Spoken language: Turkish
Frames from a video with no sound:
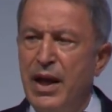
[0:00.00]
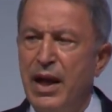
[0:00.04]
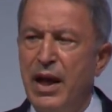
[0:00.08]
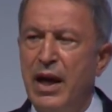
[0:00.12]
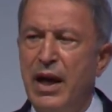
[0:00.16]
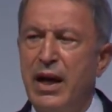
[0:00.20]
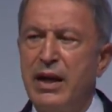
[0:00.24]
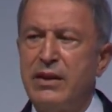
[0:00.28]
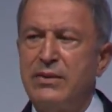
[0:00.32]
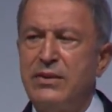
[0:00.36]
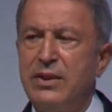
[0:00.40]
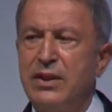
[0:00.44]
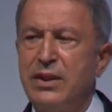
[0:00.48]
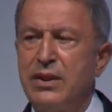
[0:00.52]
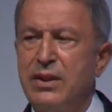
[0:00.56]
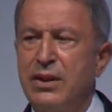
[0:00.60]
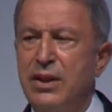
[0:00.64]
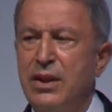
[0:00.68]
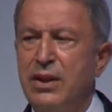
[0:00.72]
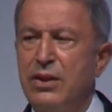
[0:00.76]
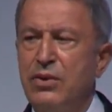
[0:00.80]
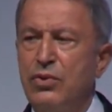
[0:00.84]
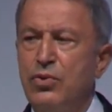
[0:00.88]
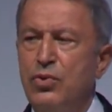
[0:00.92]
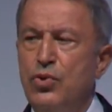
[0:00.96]
Artık
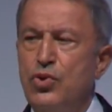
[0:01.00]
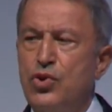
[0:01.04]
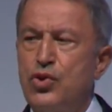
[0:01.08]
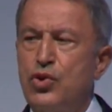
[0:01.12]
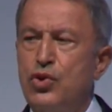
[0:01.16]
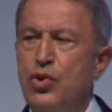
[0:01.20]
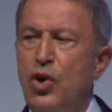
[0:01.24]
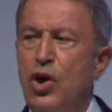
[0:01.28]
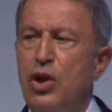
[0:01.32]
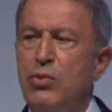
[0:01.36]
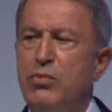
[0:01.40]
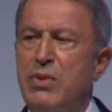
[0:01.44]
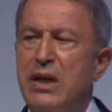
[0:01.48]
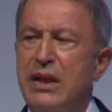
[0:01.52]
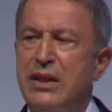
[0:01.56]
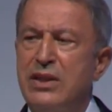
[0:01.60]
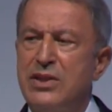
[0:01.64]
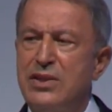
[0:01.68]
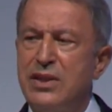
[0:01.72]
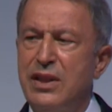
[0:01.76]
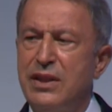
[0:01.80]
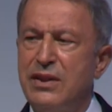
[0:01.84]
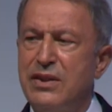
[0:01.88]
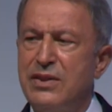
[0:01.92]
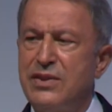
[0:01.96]
güçlü olmak
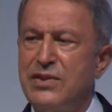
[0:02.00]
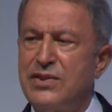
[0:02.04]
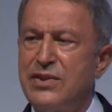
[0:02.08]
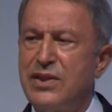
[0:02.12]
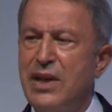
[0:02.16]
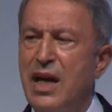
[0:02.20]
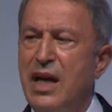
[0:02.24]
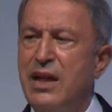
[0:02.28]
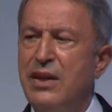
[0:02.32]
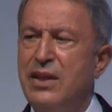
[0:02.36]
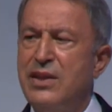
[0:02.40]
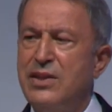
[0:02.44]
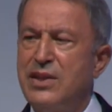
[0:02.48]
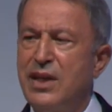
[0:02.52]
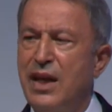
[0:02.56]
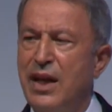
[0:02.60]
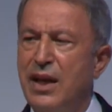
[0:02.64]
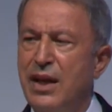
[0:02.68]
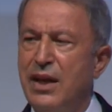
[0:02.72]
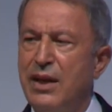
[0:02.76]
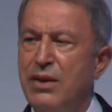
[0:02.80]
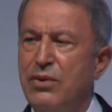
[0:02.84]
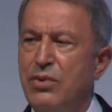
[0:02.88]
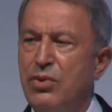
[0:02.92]
için sadece